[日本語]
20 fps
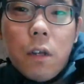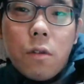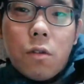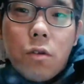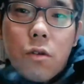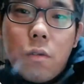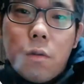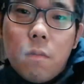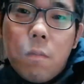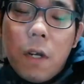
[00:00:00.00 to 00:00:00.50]

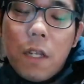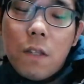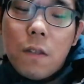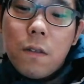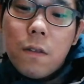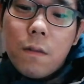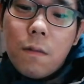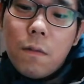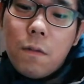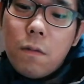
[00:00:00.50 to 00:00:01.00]
とま
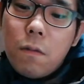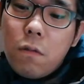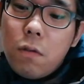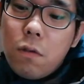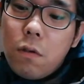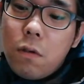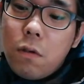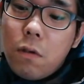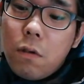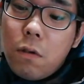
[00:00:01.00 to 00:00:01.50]

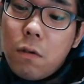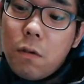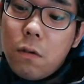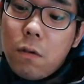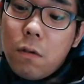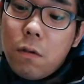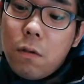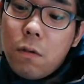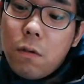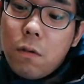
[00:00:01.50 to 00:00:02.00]

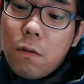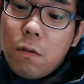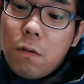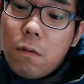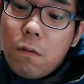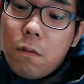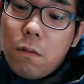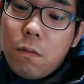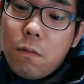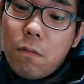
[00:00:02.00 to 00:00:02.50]

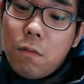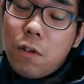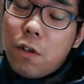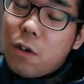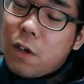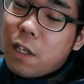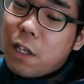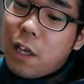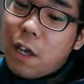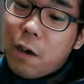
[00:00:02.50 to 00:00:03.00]
ず、って
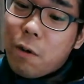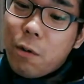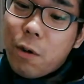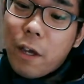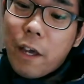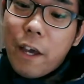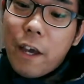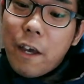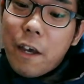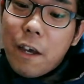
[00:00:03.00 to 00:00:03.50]
いうかねこ
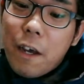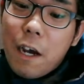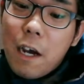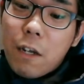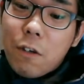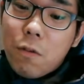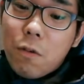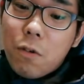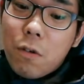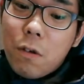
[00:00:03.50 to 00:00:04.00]
れ
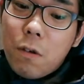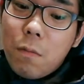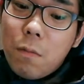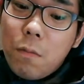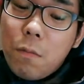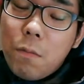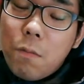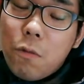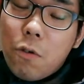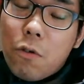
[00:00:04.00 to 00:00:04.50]
あのこ
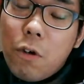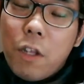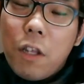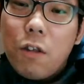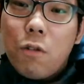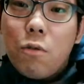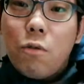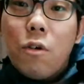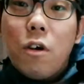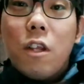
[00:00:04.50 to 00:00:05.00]
うやっ
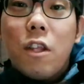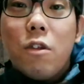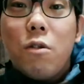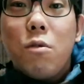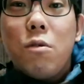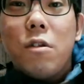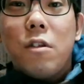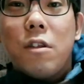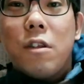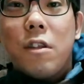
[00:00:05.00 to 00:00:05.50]
て動画
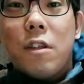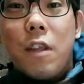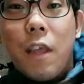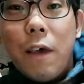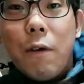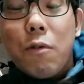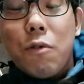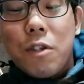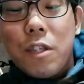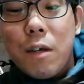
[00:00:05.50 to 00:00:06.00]
撮っ
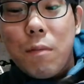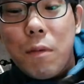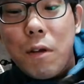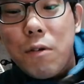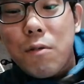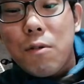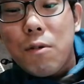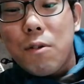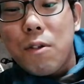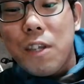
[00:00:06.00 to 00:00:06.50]
て収め
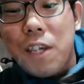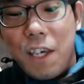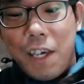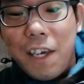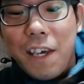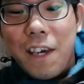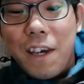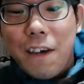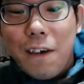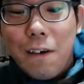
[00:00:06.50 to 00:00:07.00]
るのに